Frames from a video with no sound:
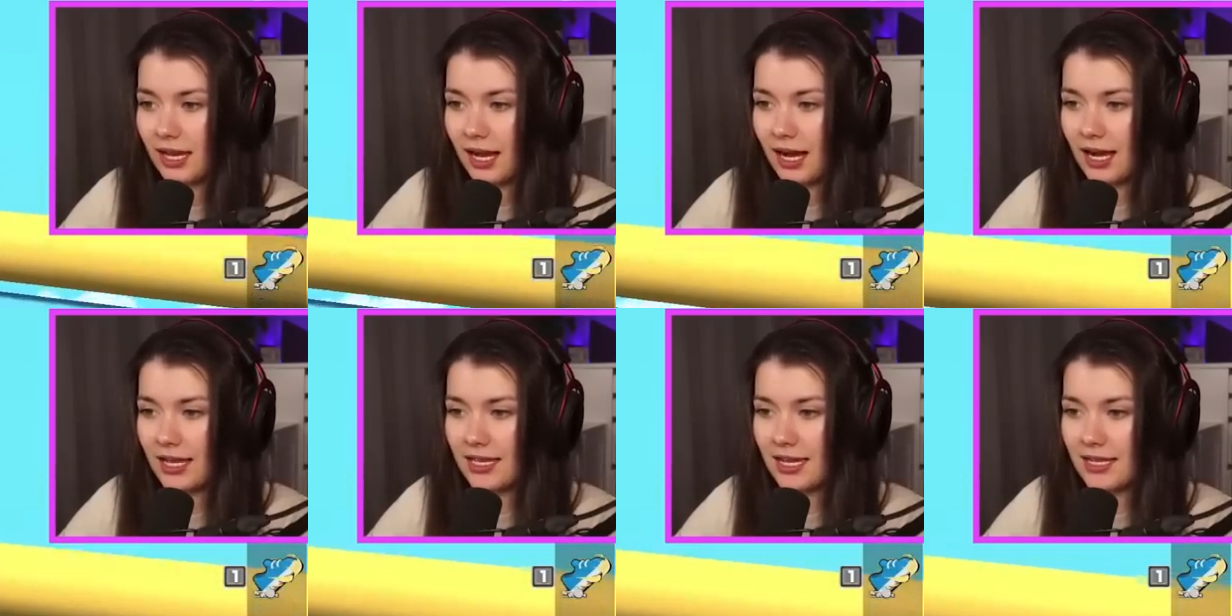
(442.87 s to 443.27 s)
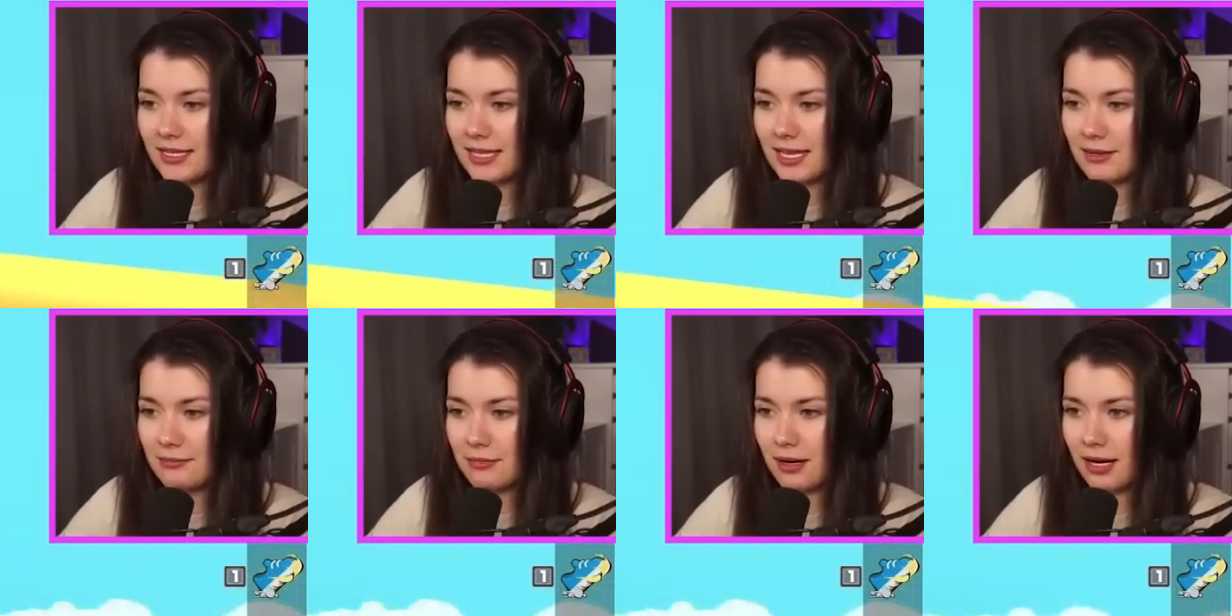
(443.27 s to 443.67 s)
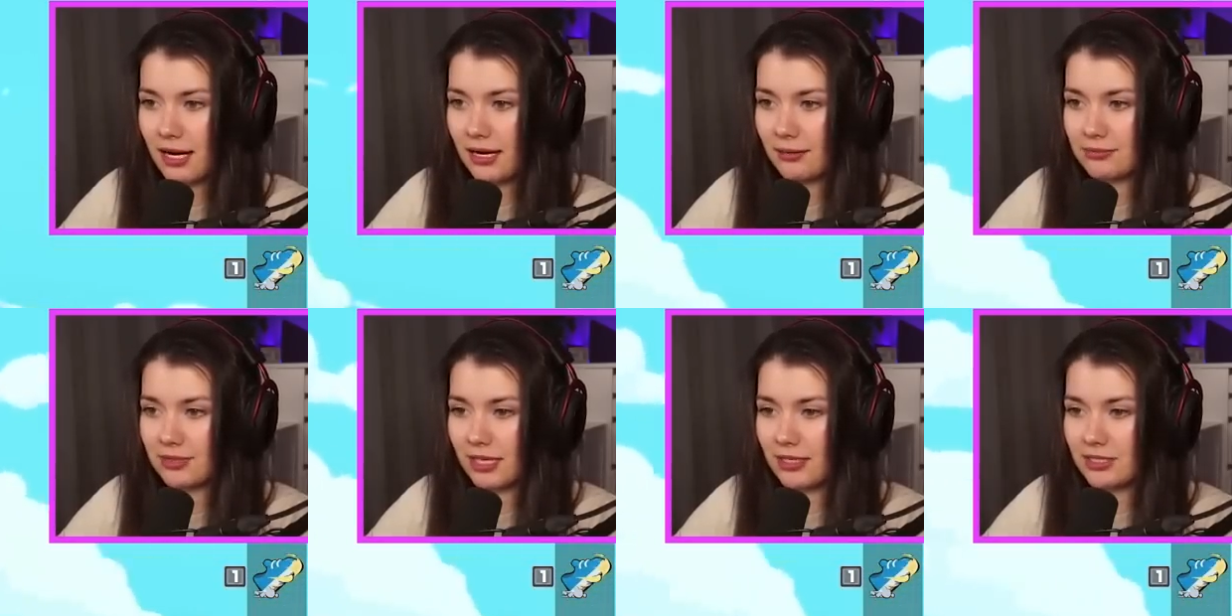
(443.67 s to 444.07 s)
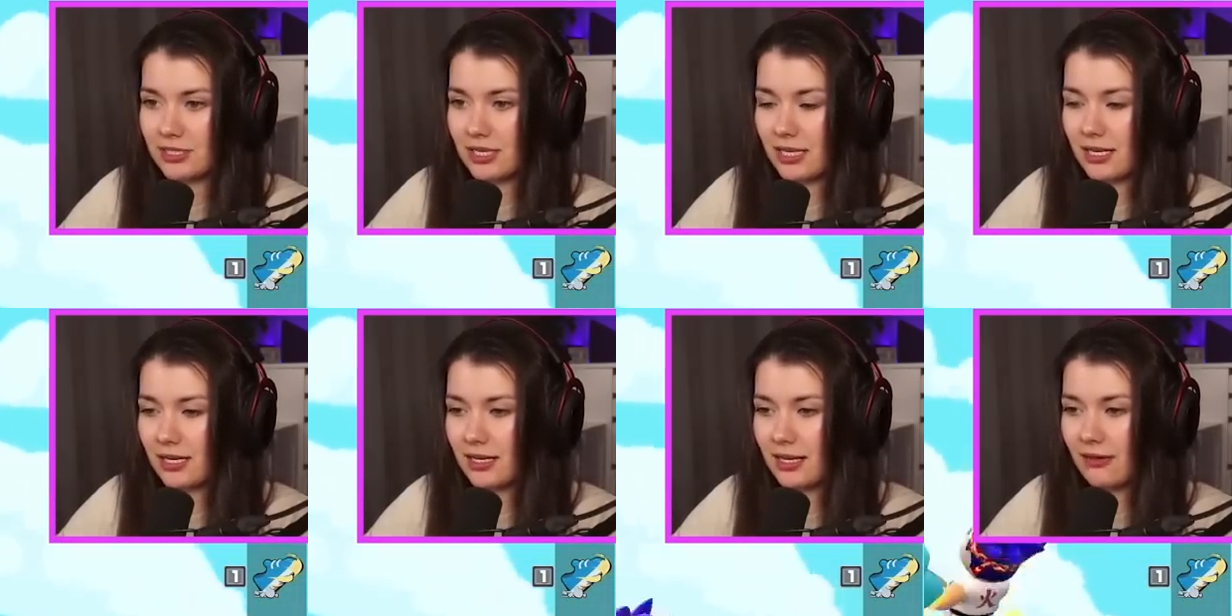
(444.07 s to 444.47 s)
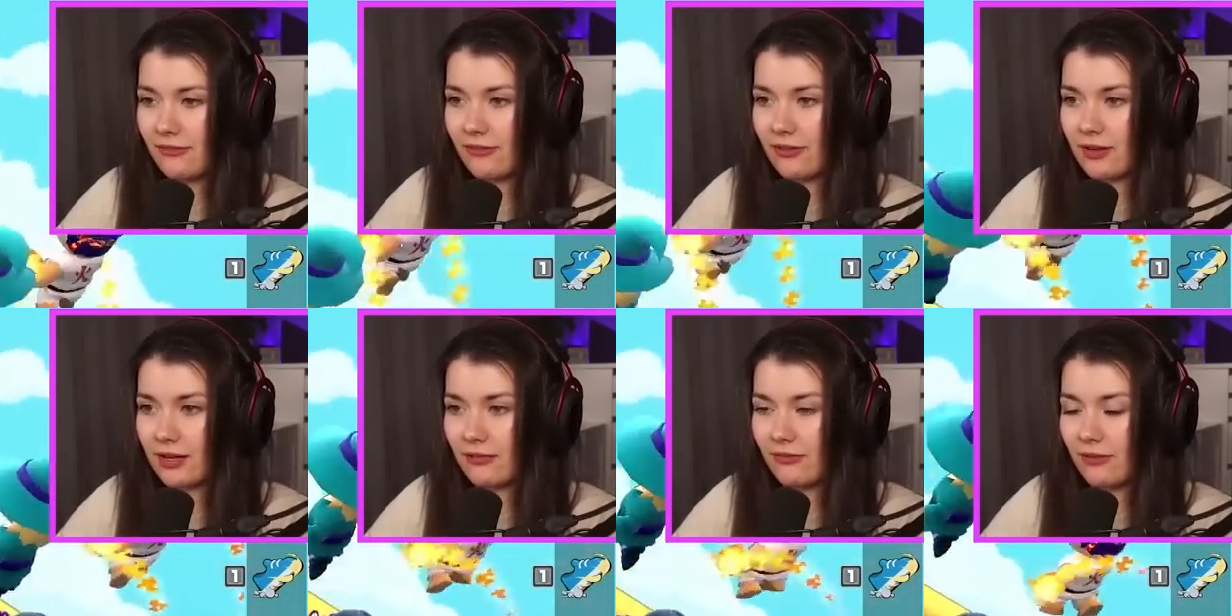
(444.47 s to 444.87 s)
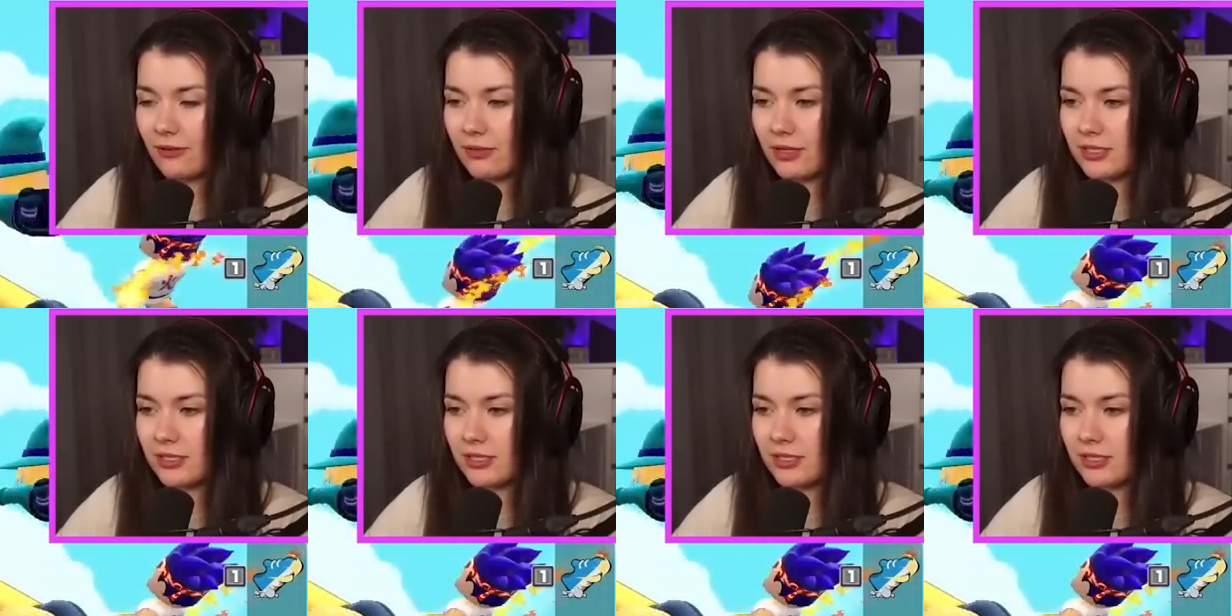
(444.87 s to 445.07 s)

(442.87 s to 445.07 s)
A ja nie mam, wow, także Raf ale... Rafał